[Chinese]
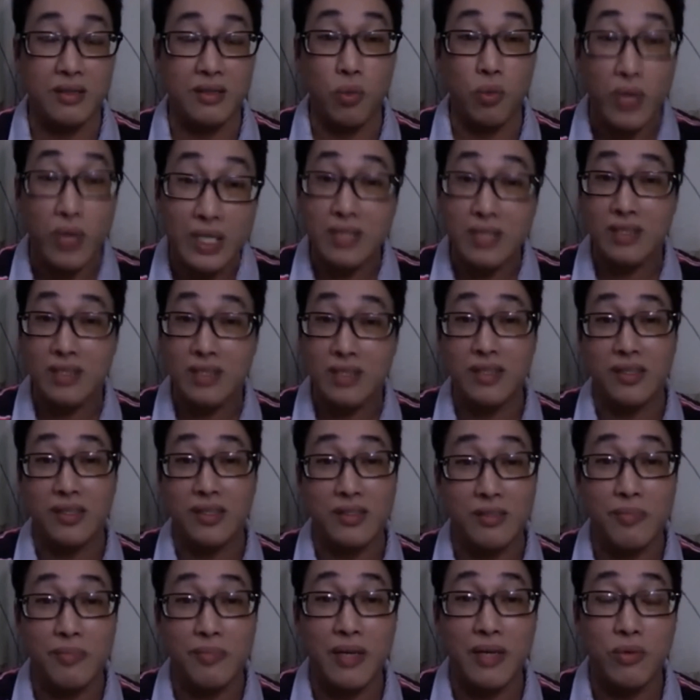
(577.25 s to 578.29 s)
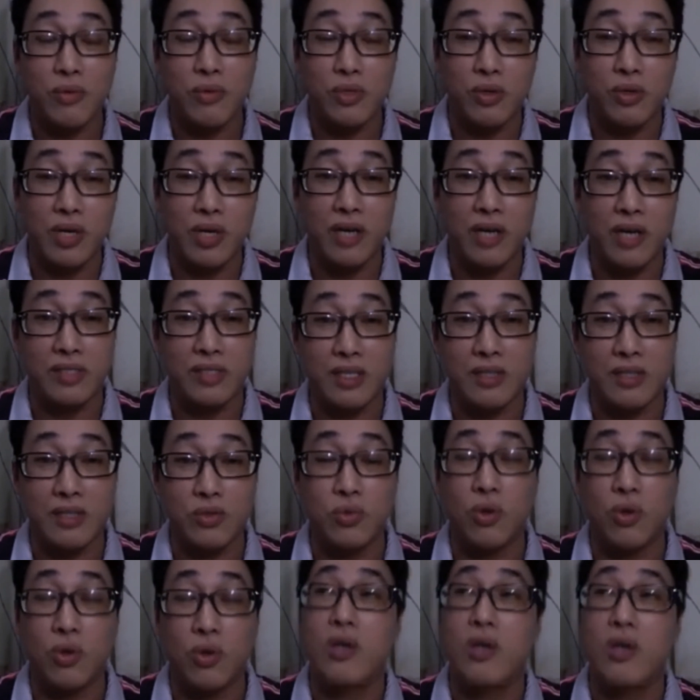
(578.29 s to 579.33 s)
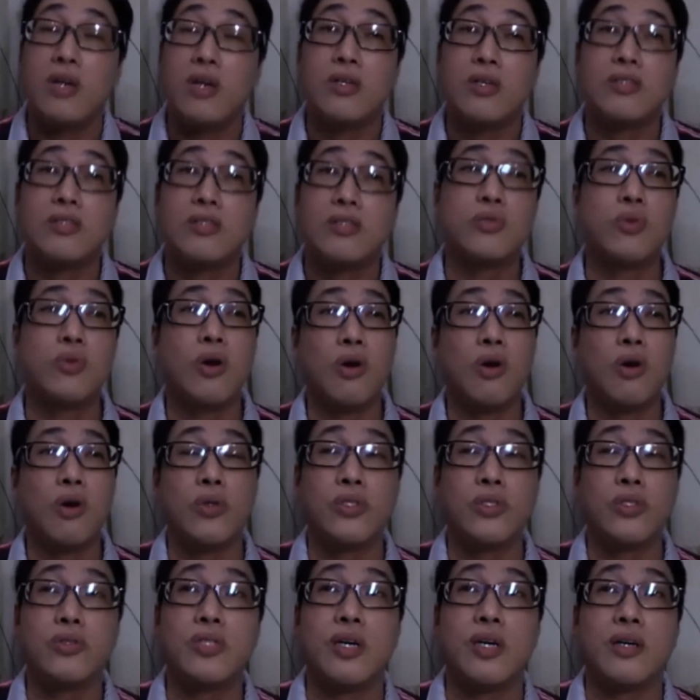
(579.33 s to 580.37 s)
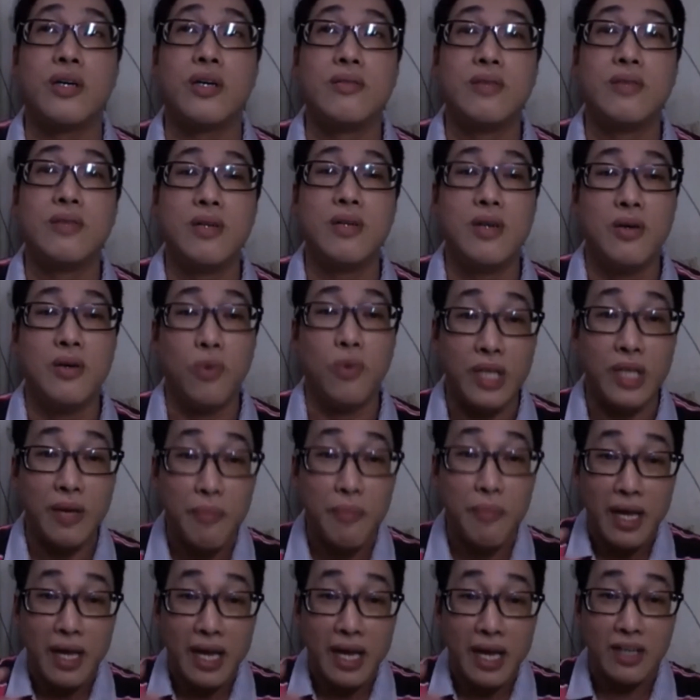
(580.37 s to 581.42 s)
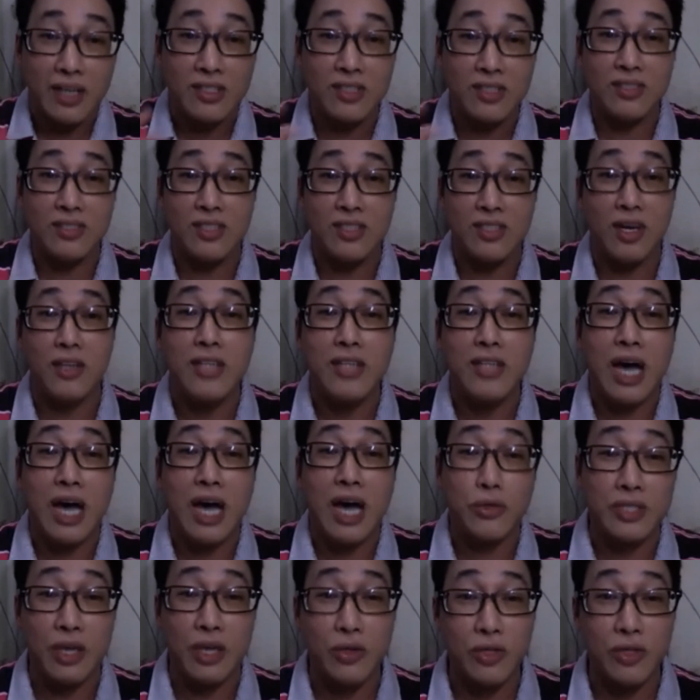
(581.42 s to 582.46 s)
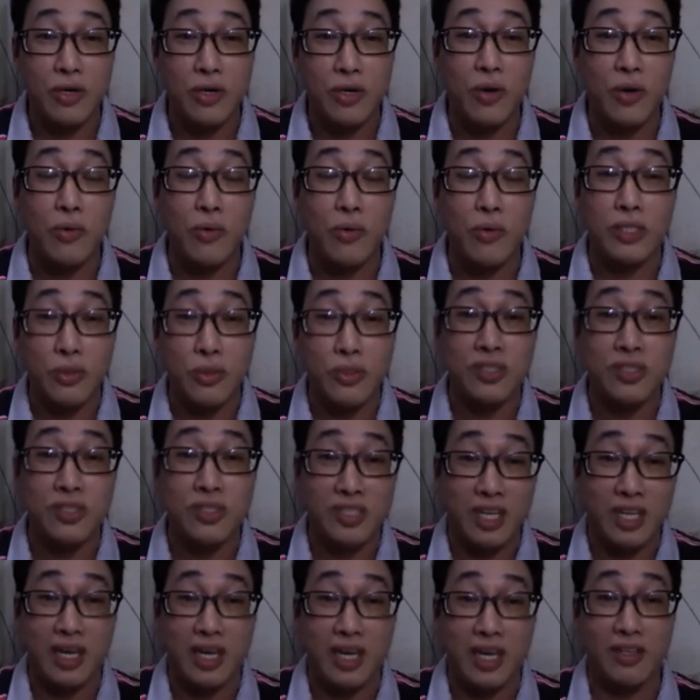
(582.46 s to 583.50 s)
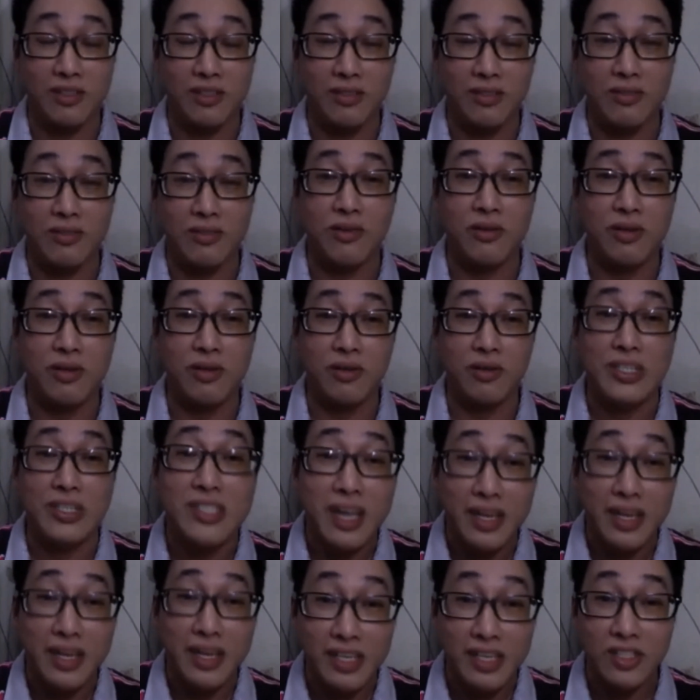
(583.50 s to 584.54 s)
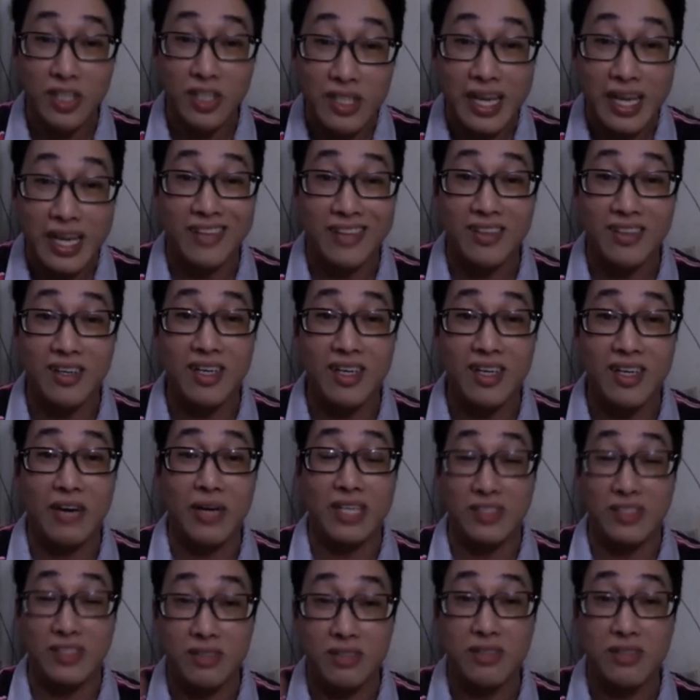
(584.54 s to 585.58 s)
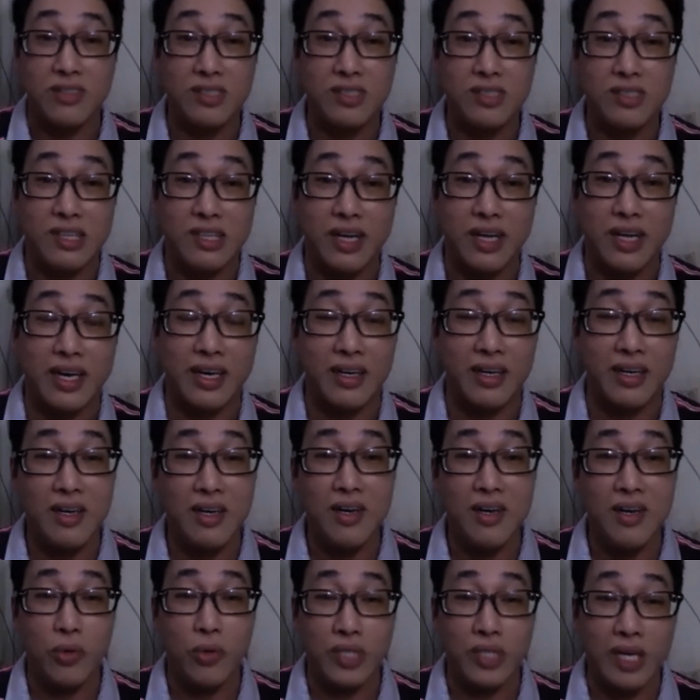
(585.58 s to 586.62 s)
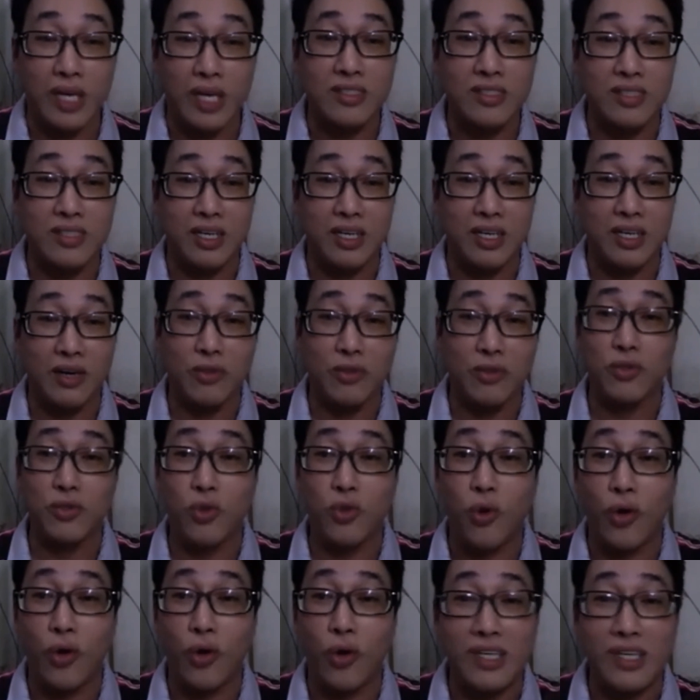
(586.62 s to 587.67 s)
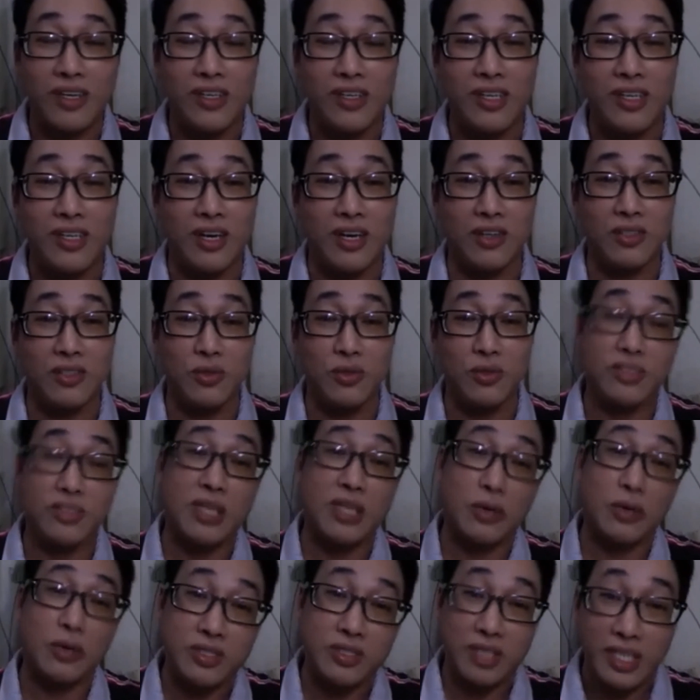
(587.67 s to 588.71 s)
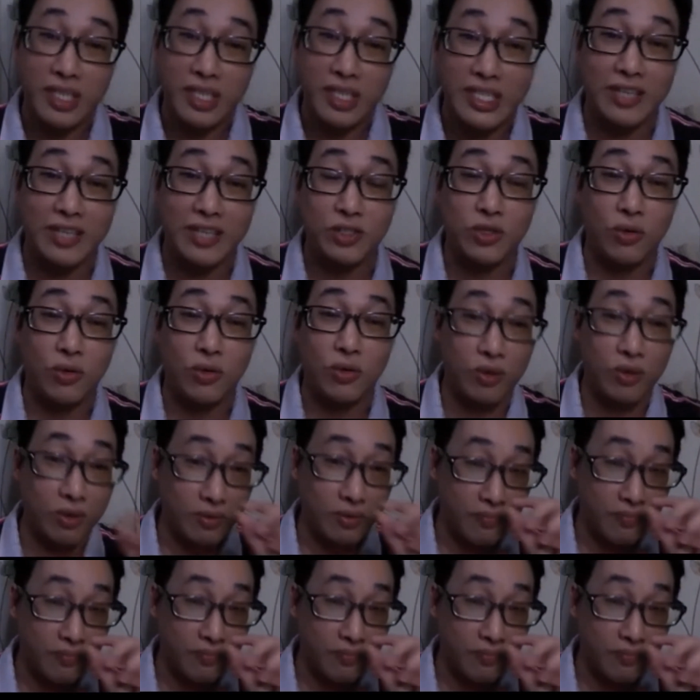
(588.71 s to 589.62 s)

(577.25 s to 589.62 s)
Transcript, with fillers: 我一个人卖，我都可以这样做。最后我就想，我才卖两个星期，很好销售哦，我就写 resignation letter 了嘞，辞职了嘞。我才写要拖一个月，后就是到十一月中哦。